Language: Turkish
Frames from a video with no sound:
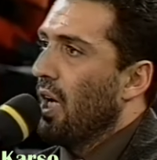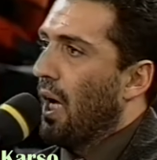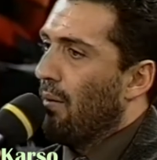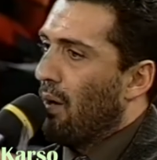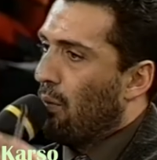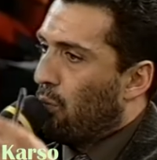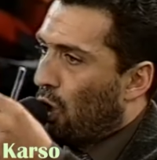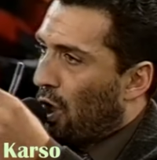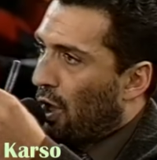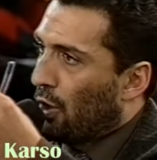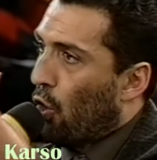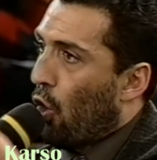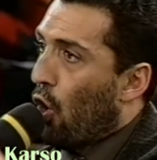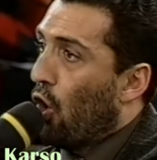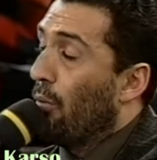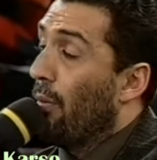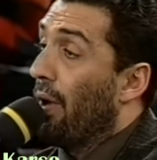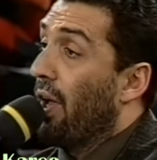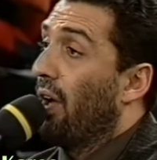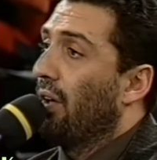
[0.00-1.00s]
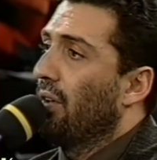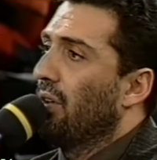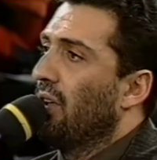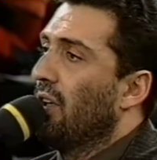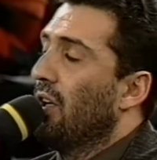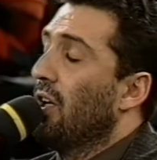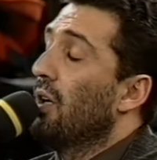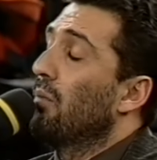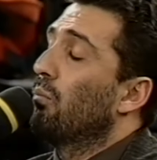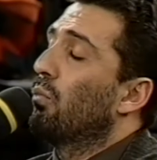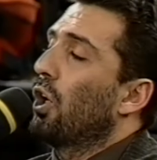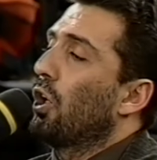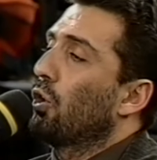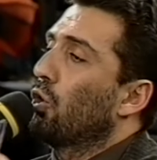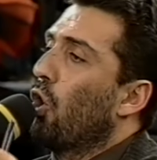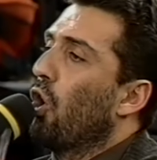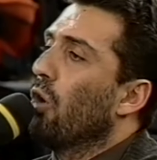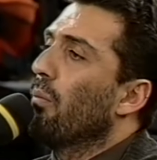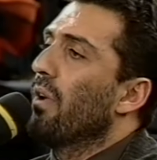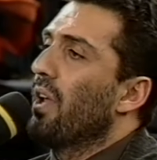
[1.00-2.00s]
Ama siyaset burada olmayan, konuşmuyorum. Burada
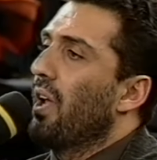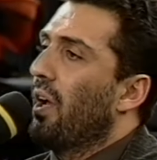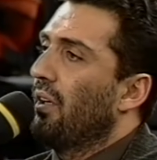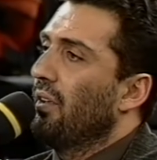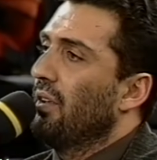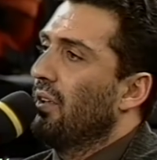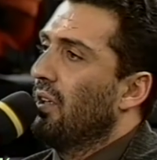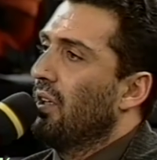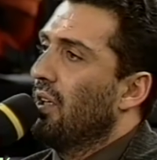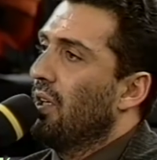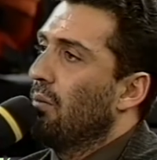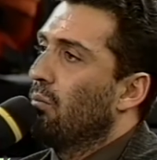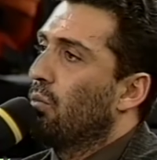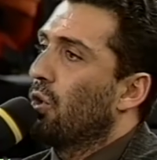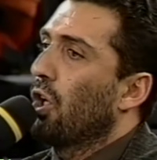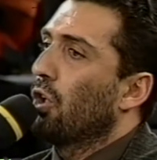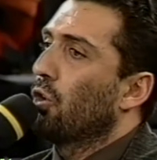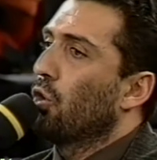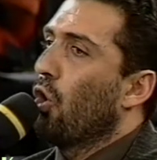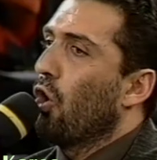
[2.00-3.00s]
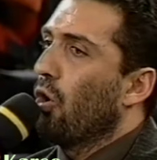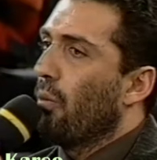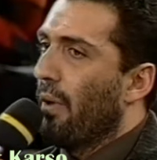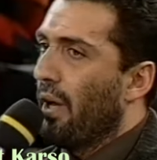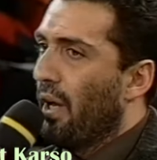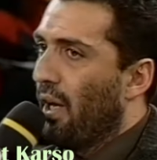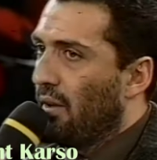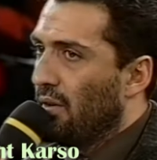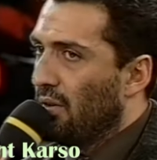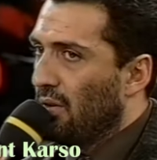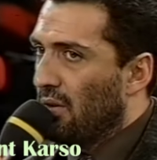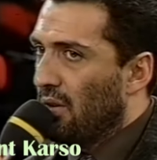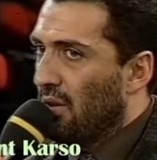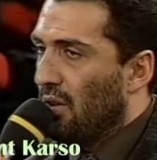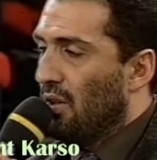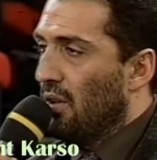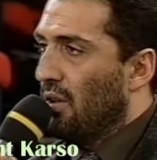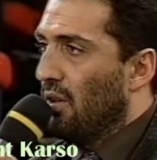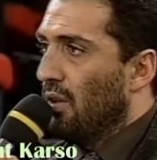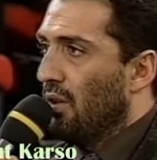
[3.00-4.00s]
siyaset olmayan, konuşmuyorum. Burada ama zaten
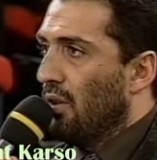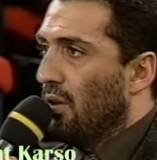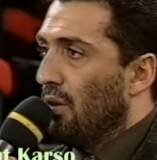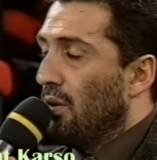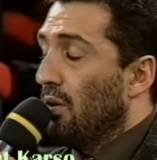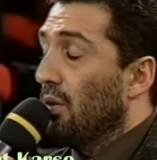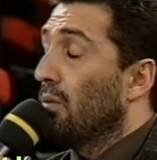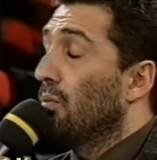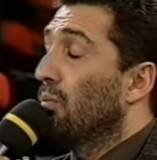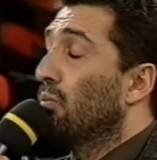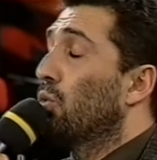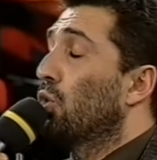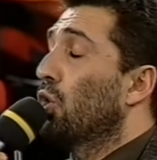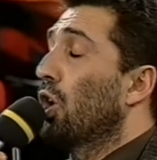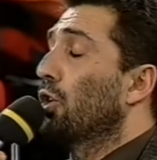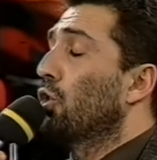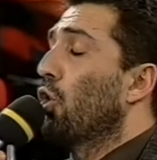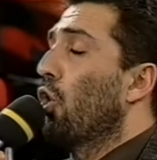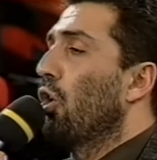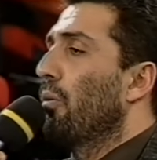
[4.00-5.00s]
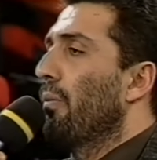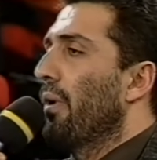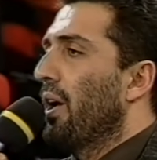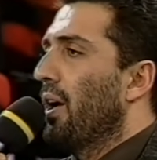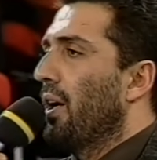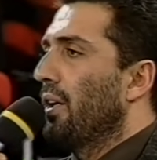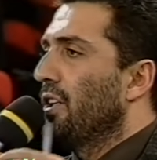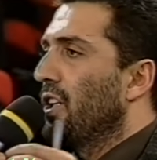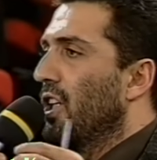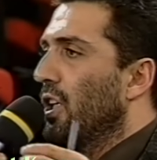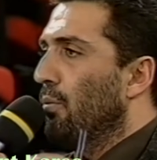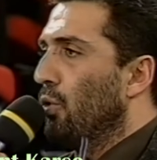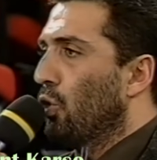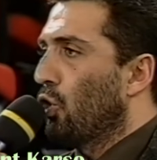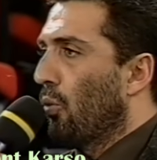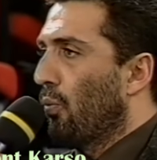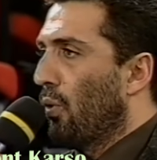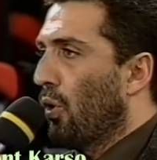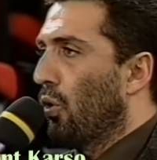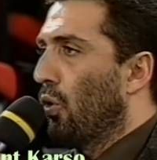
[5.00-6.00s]
siyaset hayatın kendisi. burada olmayan Hilmi
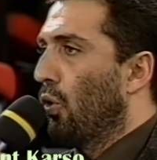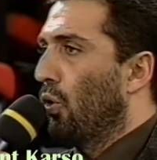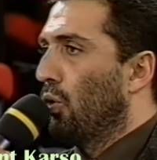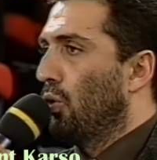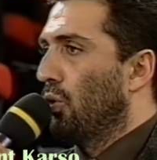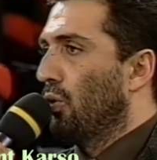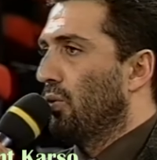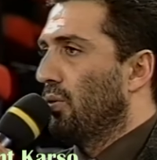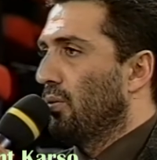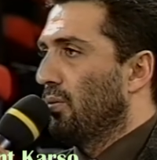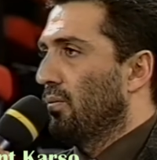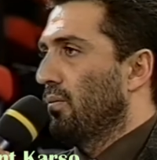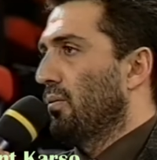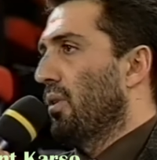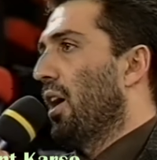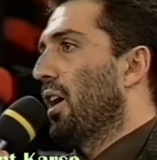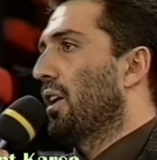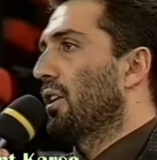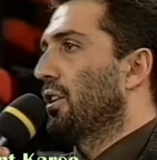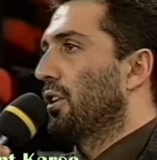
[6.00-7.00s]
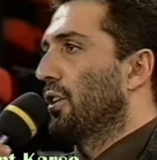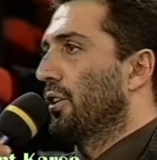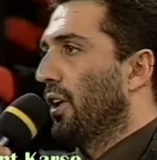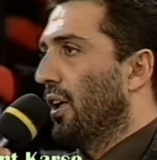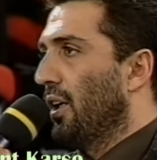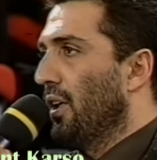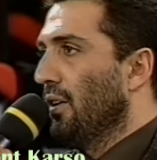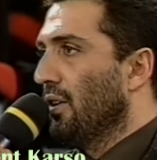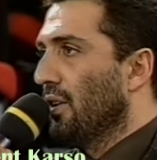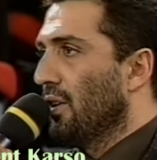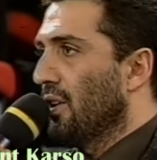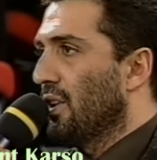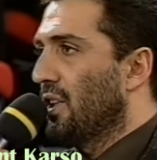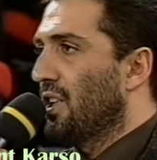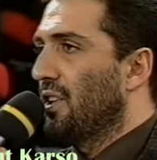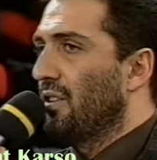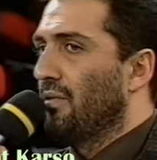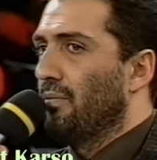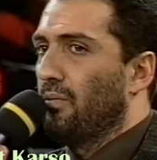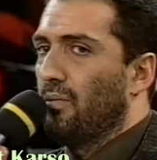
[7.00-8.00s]
Topaloğlu hakkında
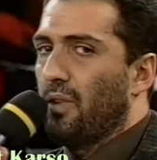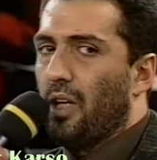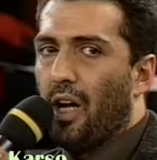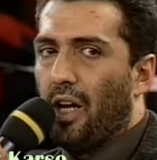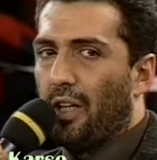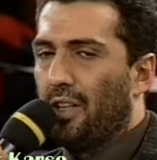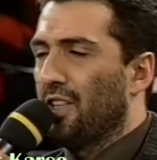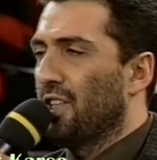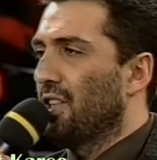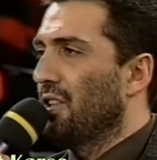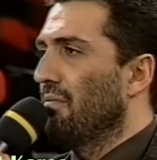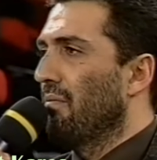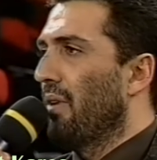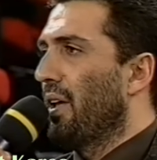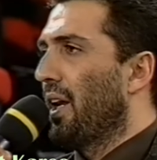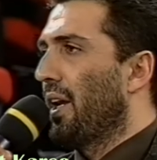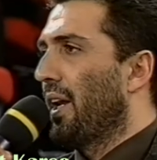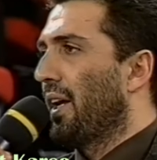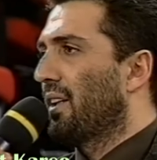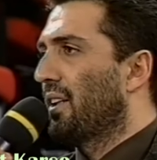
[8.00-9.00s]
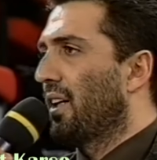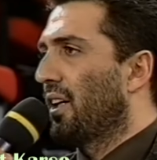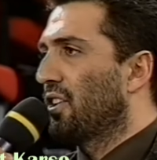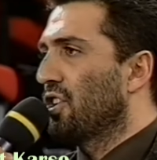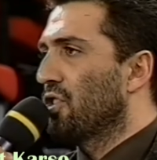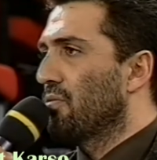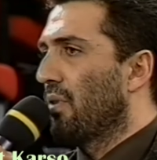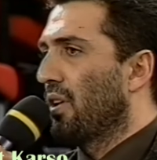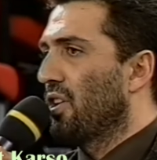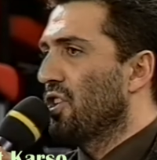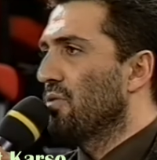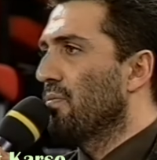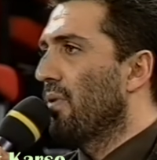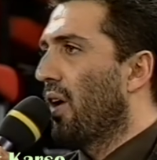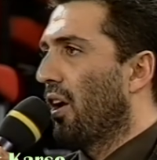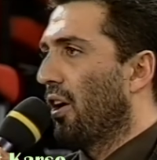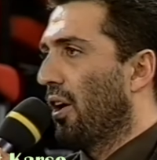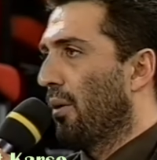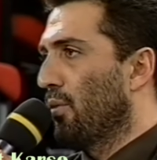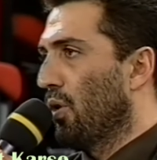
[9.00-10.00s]
isim yani Şimdi- isim vererek tartışmanın
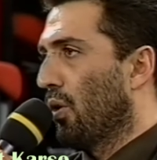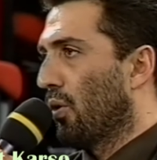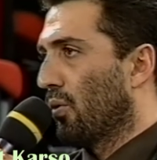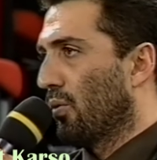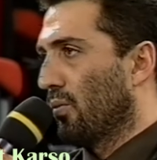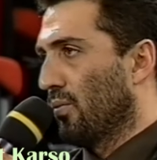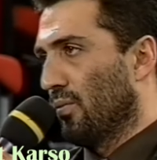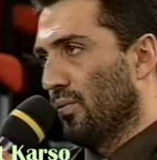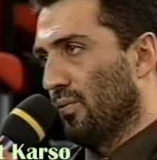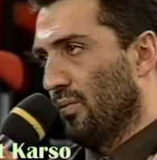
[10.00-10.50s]
hiçbir Şimdi anlamı Yavuz